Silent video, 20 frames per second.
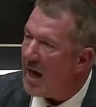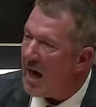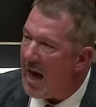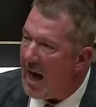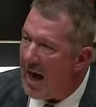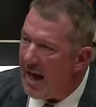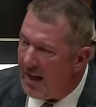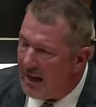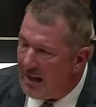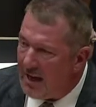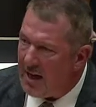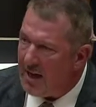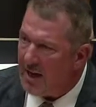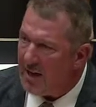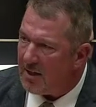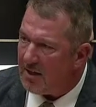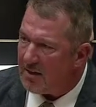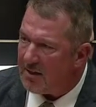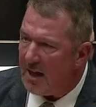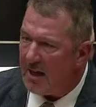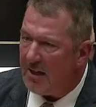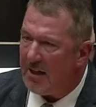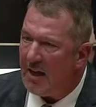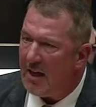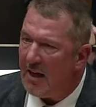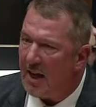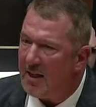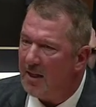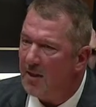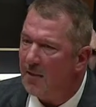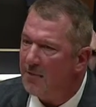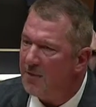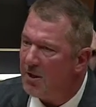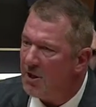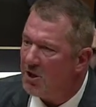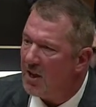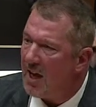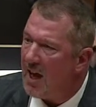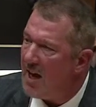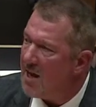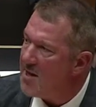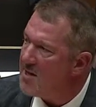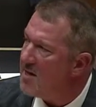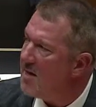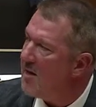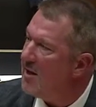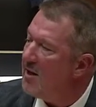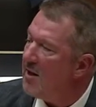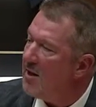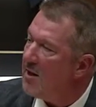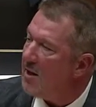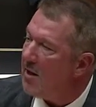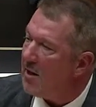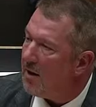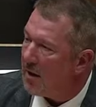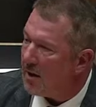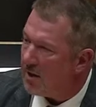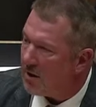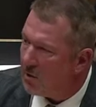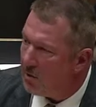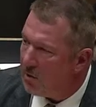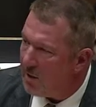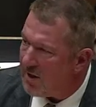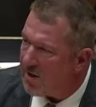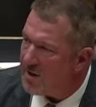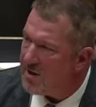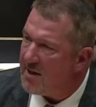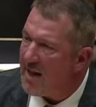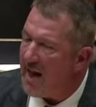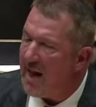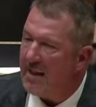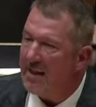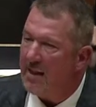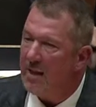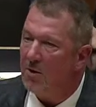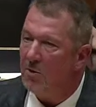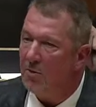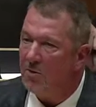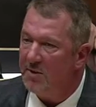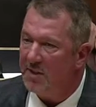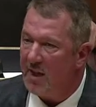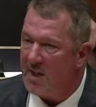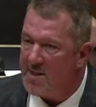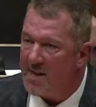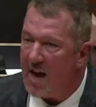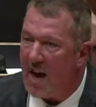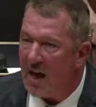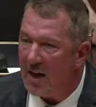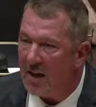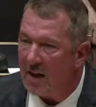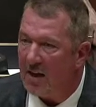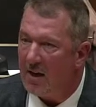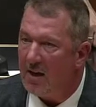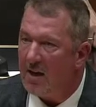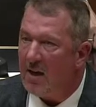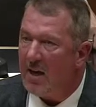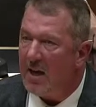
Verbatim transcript: eine Tätigkeit auf der Straße kurzzeitig untersagen.